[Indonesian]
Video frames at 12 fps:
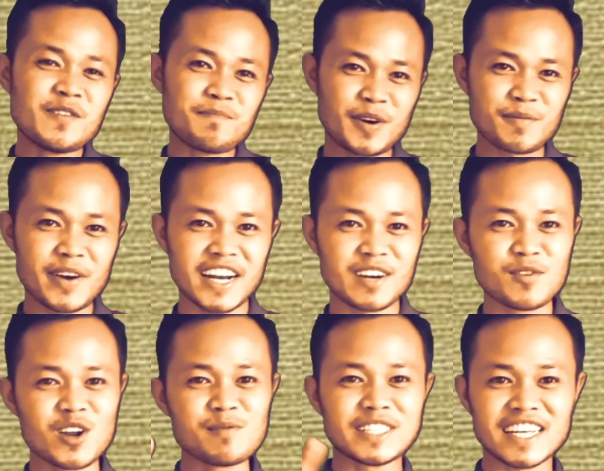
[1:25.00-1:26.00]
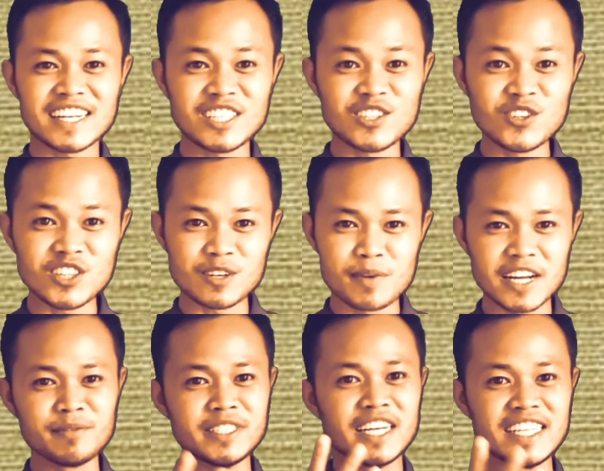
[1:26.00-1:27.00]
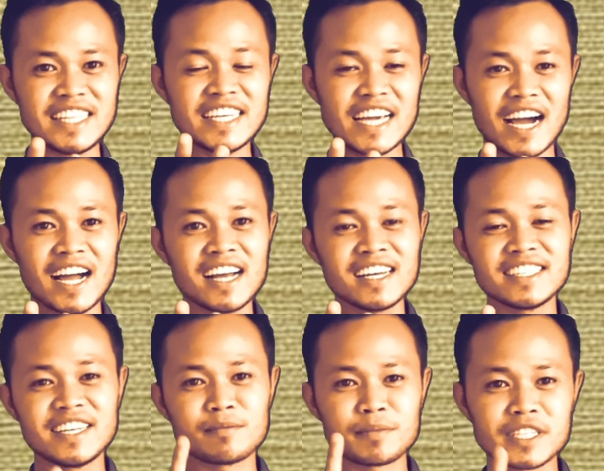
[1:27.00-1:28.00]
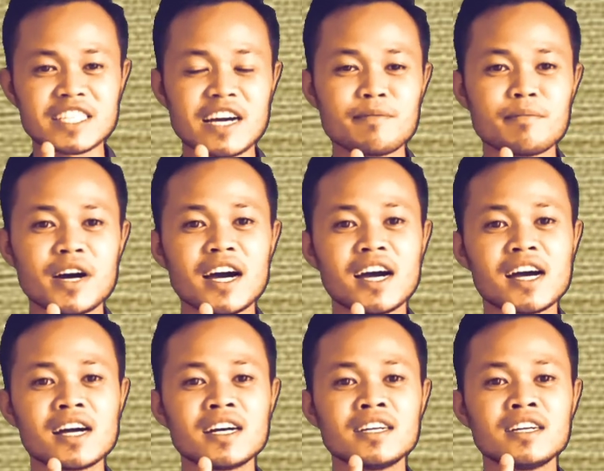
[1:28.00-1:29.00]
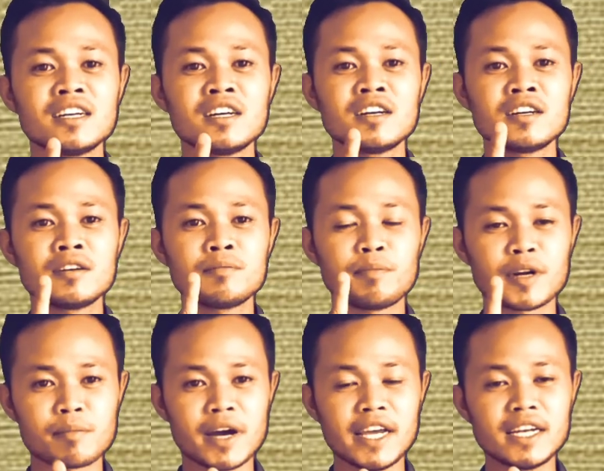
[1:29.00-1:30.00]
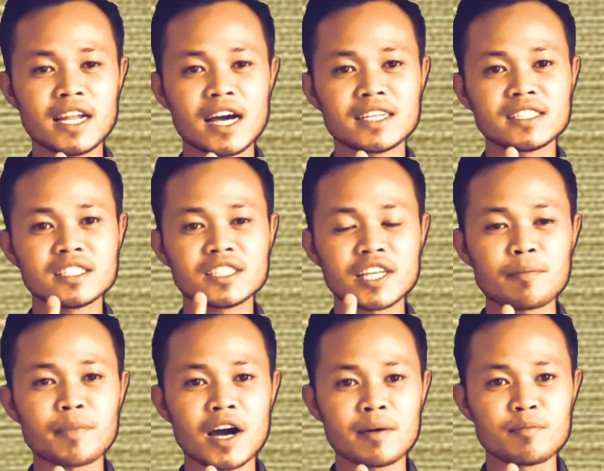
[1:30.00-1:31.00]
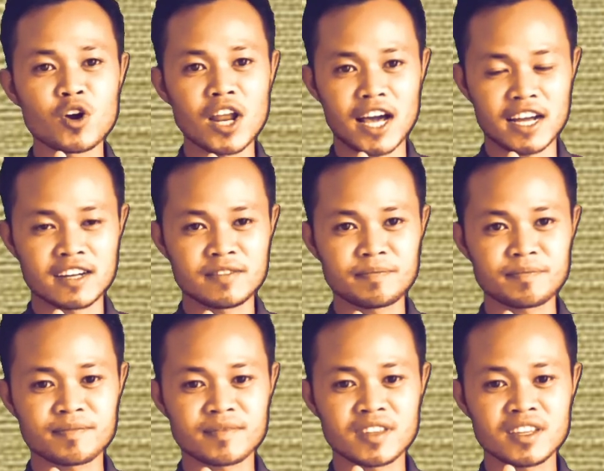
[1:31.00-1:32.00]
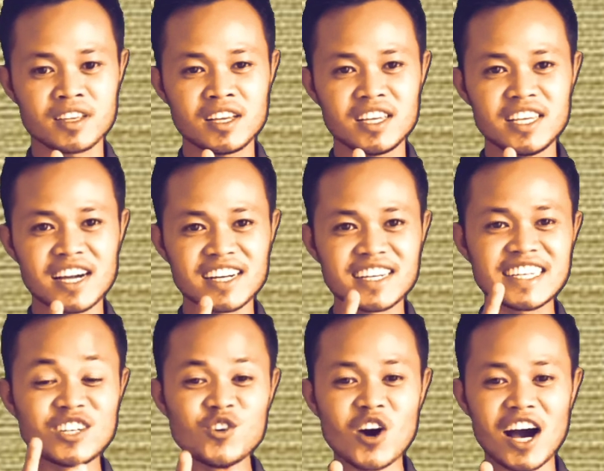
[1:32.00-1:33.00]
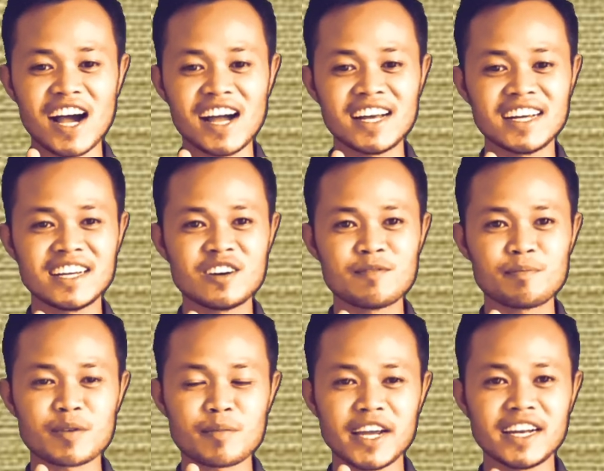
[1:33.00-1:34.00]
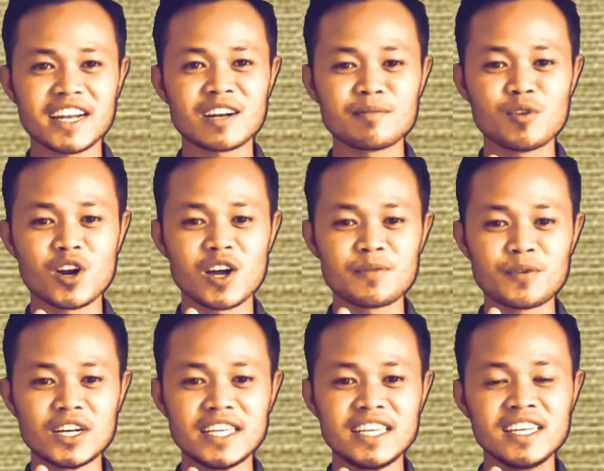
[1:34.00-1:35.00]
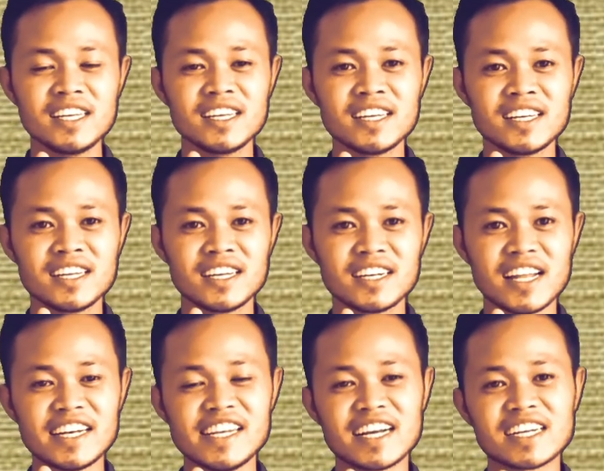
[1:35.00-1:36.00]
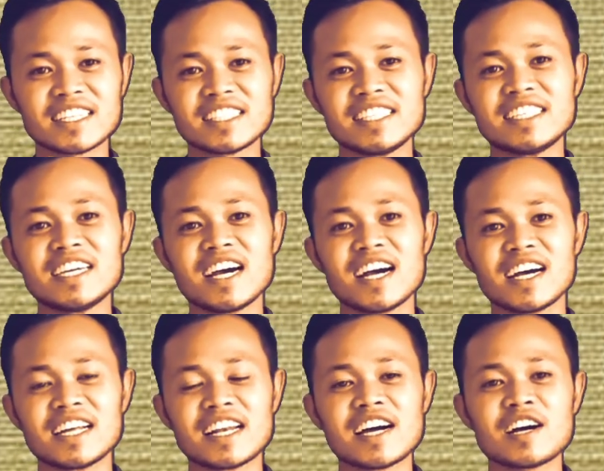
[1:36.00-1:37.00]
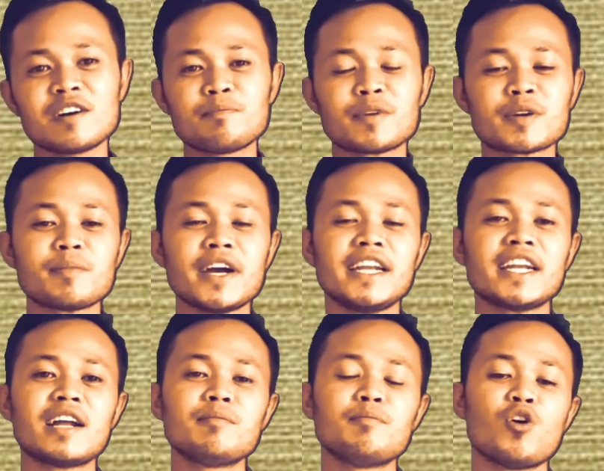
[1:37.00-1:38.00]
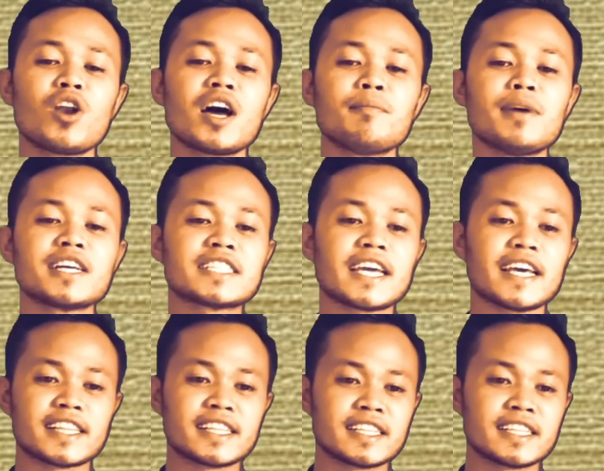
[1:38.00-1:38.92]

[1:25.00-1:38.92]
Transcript: Permainan bola besar itu terbagi menjadi tiga. Yang pertama, permainan sepak bola. Yang kedua, permainan bola voli. Dan yang ketiga adalah permainan bola basket.